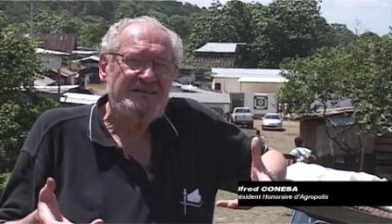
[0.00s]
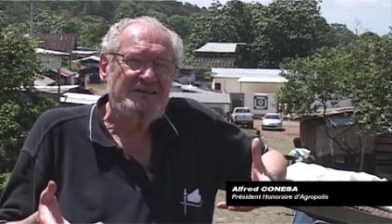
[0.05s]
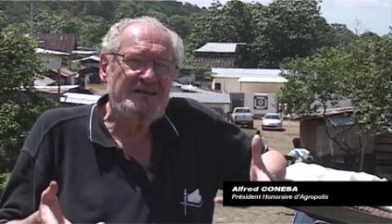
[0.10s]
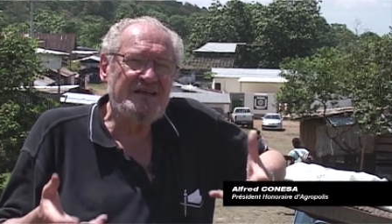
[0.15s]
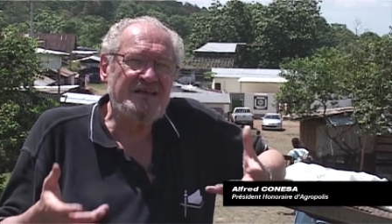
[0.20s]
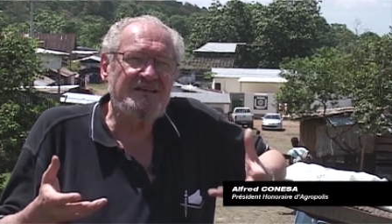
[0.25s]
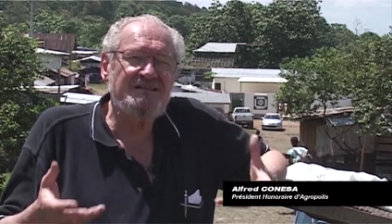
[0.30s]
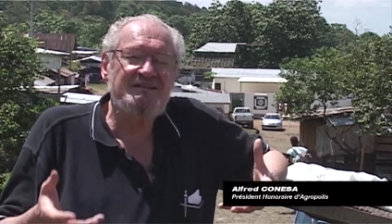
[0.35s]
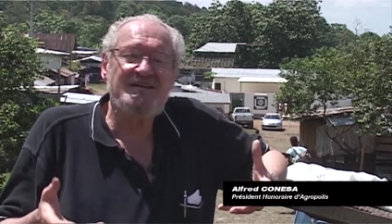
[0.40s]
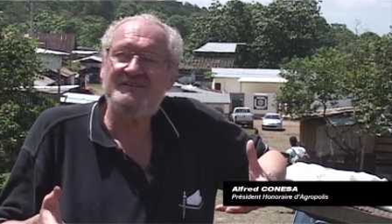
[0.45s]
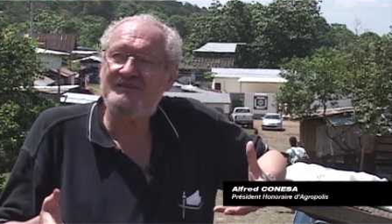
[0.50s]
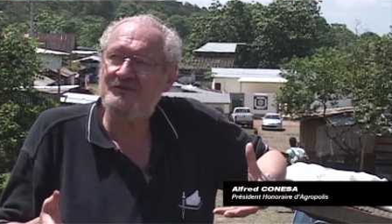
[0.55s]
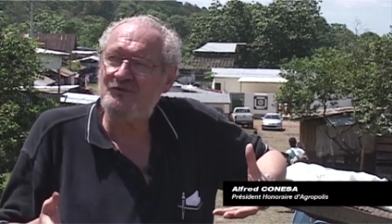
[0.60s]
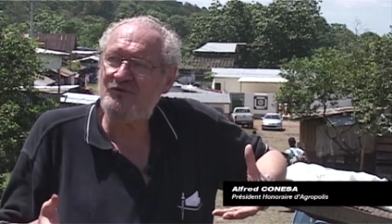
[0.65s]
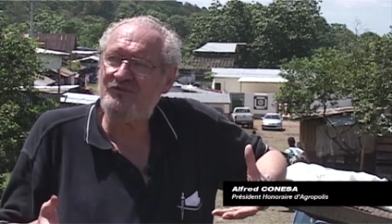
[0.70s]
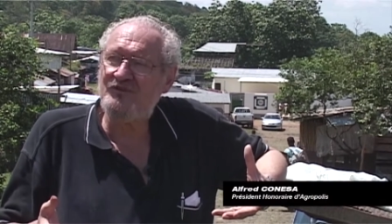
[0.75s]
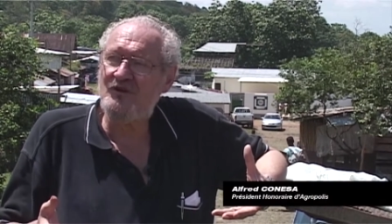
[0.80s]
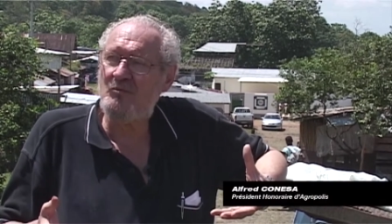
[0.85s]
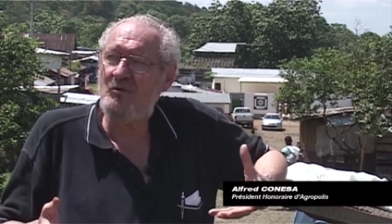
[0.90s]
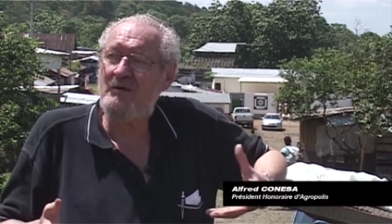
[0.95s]
L'équité, c'est
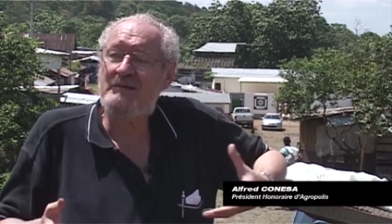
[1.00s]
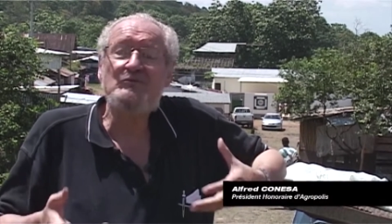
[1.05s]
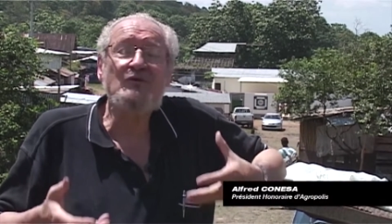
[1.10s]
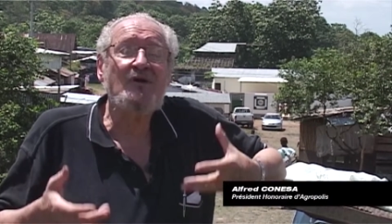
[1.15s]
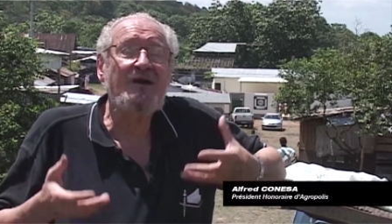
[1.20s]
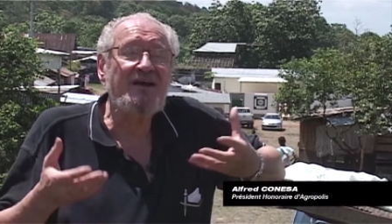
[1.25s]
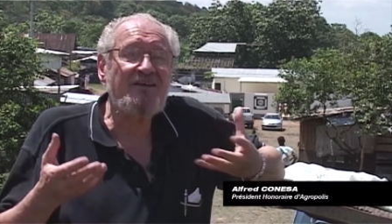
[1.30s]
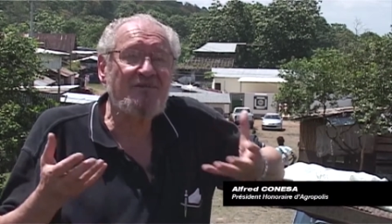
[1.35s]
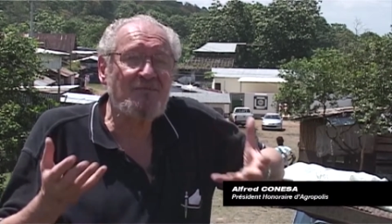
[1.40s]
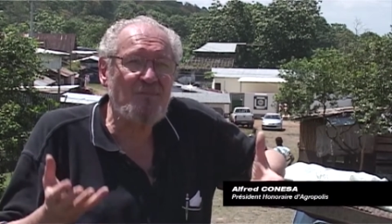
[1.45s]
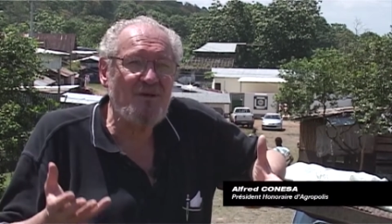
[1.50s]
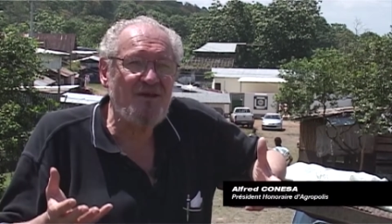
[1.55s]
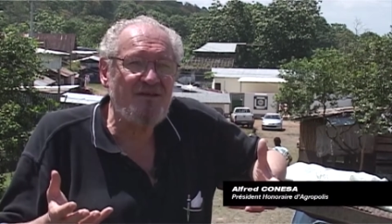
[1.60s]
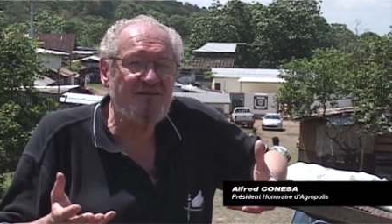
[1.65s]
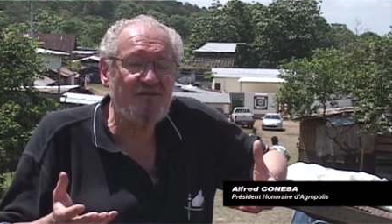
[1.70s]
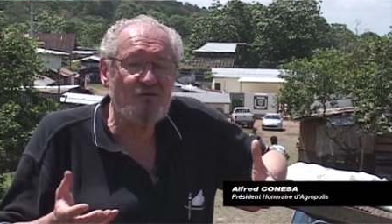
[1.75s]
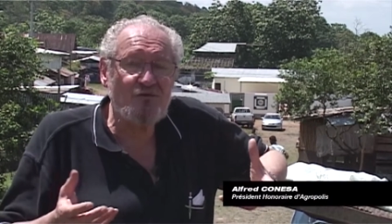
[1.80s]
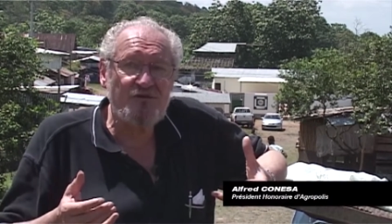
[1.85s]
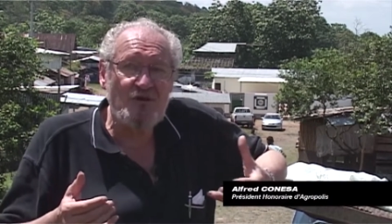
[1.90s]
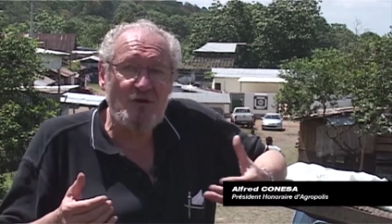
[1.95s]
aussi un problème de respect,
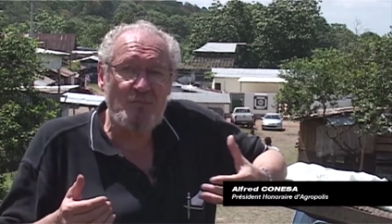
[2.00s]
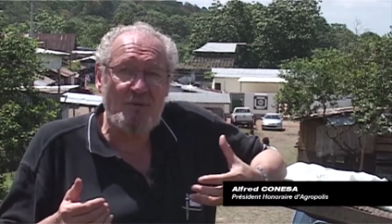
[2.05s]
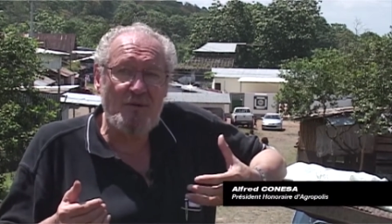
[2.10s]
c'est aussi un,